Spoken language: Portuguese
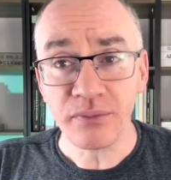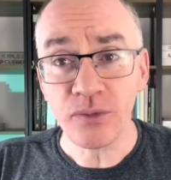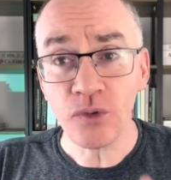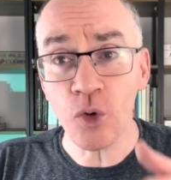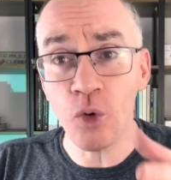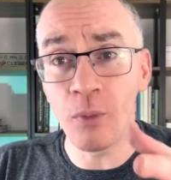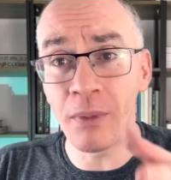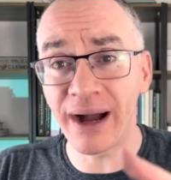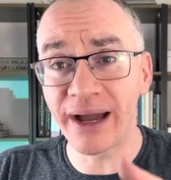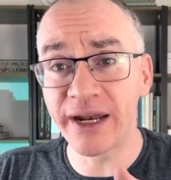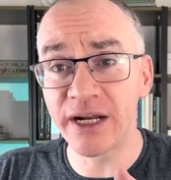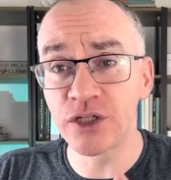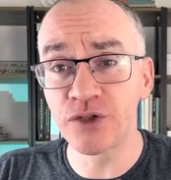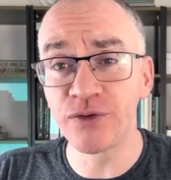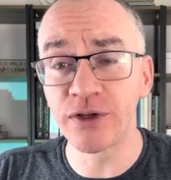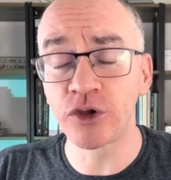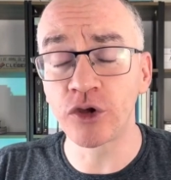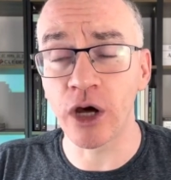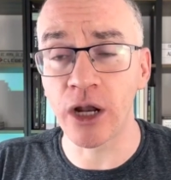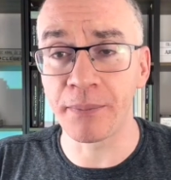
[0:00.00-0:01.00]
uma grande
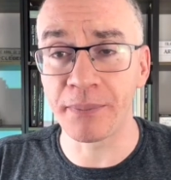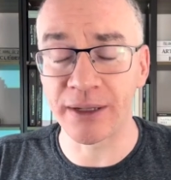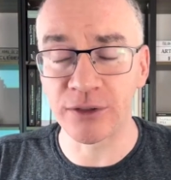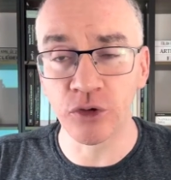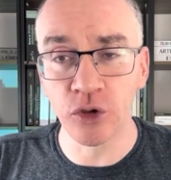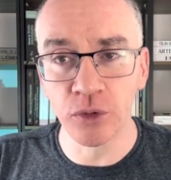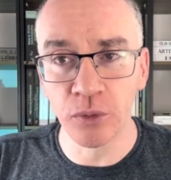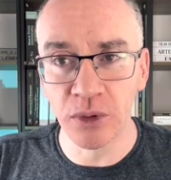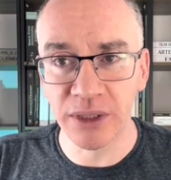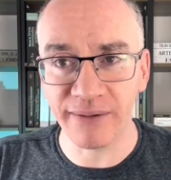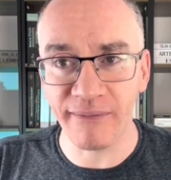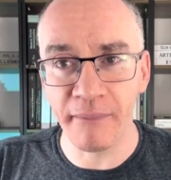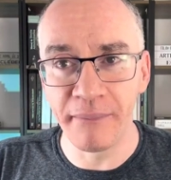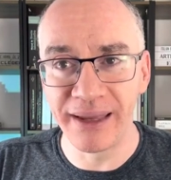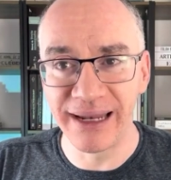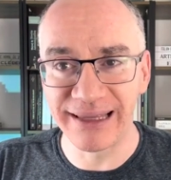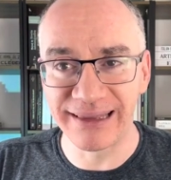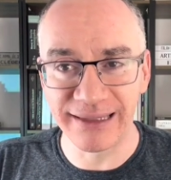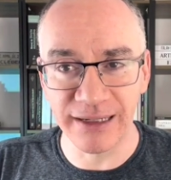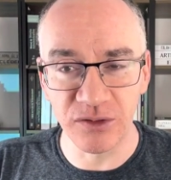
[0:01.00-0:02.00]
vitória para todo mundo que estava
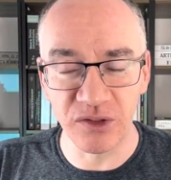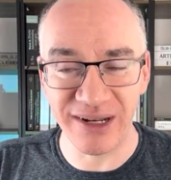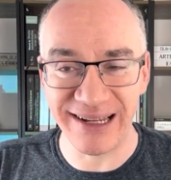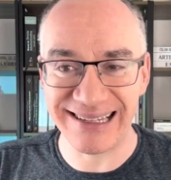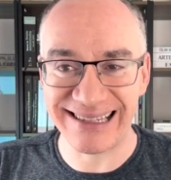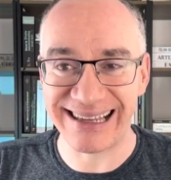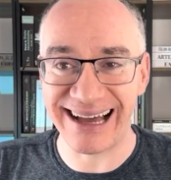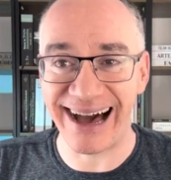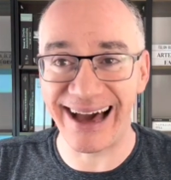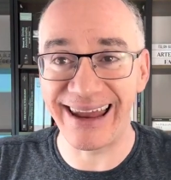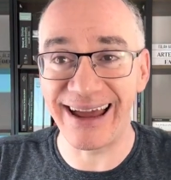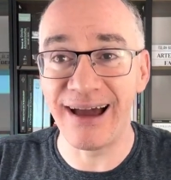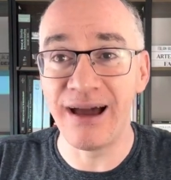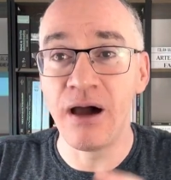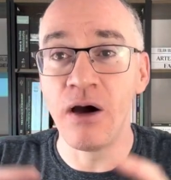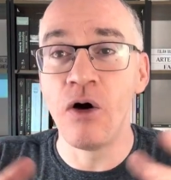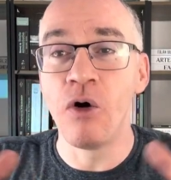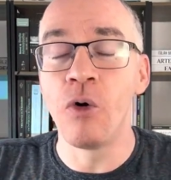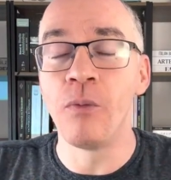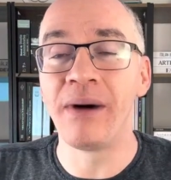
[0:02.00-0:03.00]
militando nessa área,
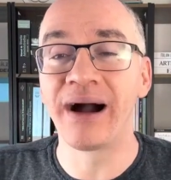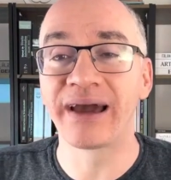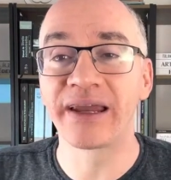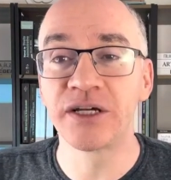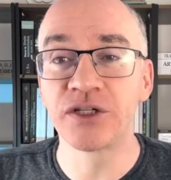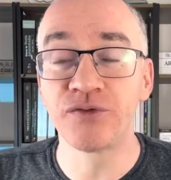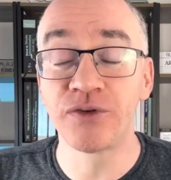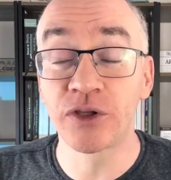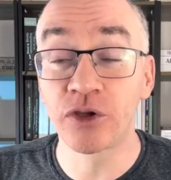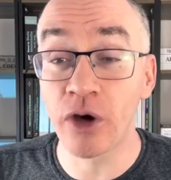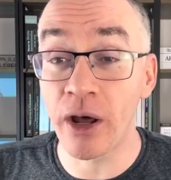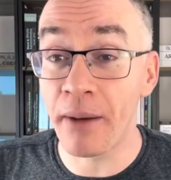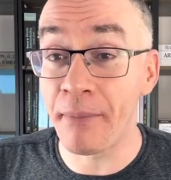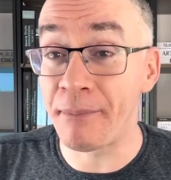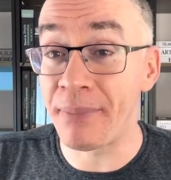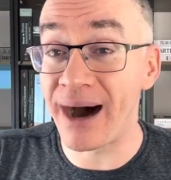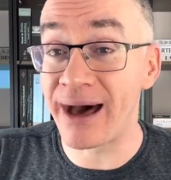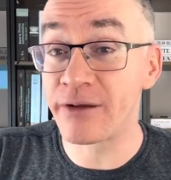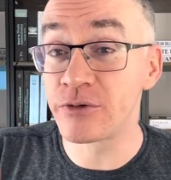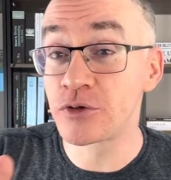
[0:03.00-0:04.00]
uma grande vitória
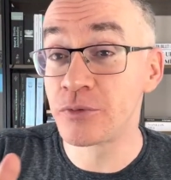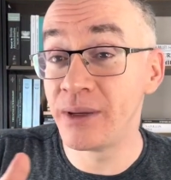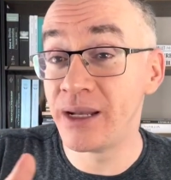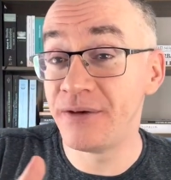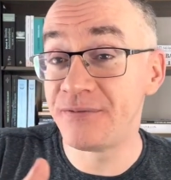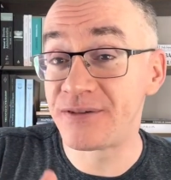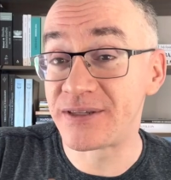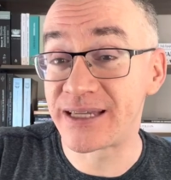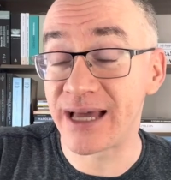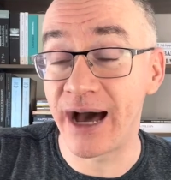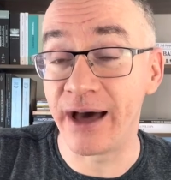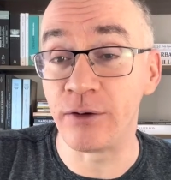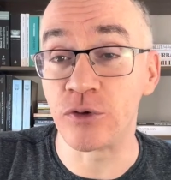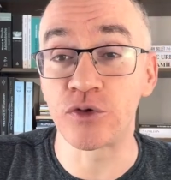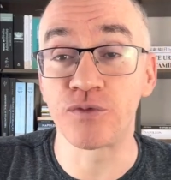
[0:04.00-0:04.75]
para os beneficiários.